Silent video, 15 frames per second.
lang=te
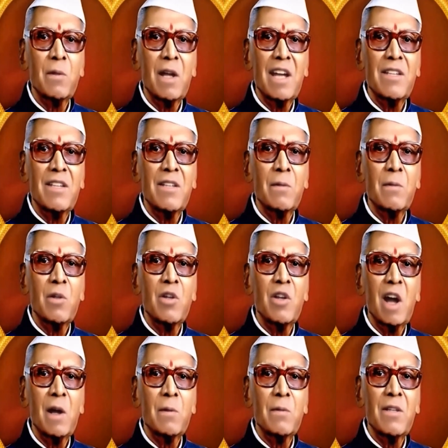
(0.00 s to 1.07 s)
ప్లీజ్
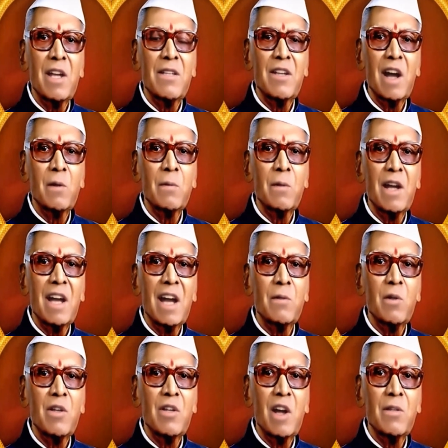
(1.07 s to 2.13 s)
సబ్స్క్రైబ్ నేత మీడియా
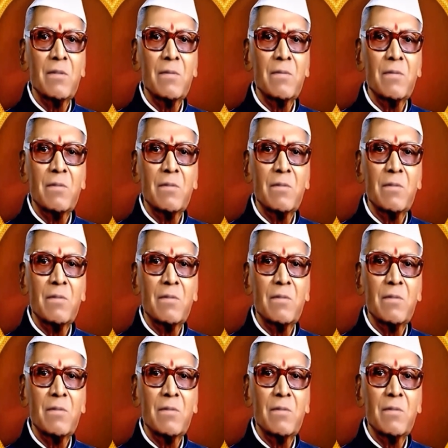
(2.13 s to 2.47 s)
విజన్